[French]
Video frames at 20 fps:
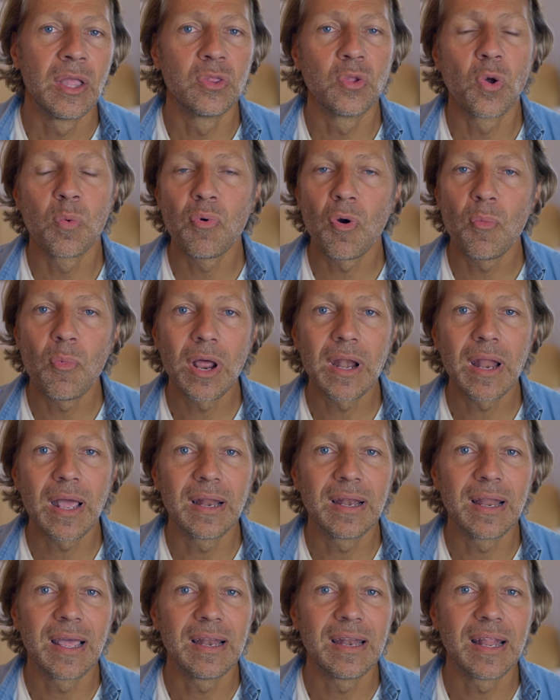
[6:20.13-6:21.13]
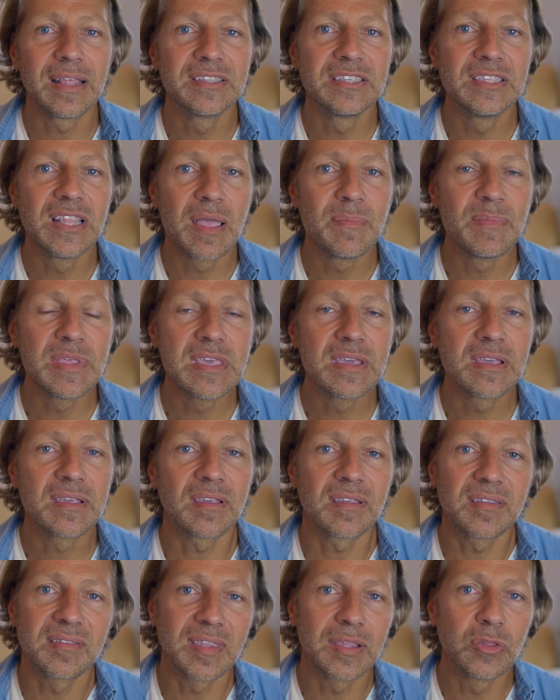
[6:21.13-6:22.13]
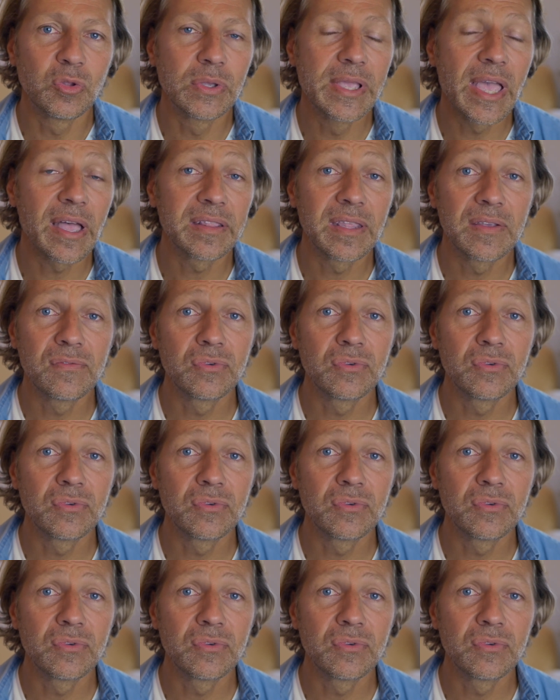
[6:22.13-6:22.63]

Donc pour moi, la, la, la dynamique, c'est de garder